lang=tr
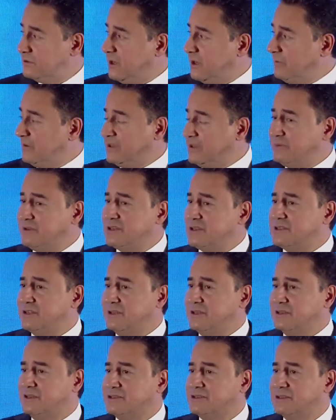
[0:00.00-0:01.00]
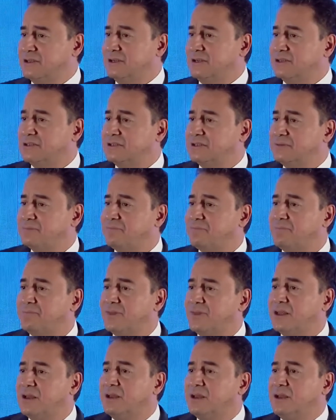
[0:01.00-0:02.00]
kapatabiliriz arkadaşlar artık.
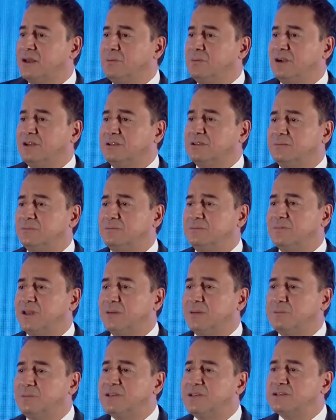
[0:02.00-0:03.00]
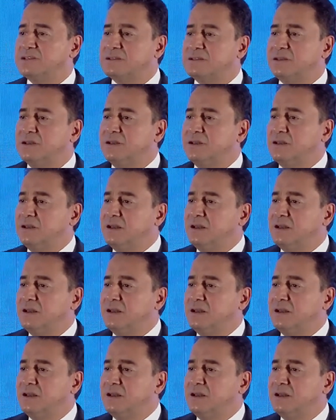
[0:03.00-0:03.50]
Bakın biz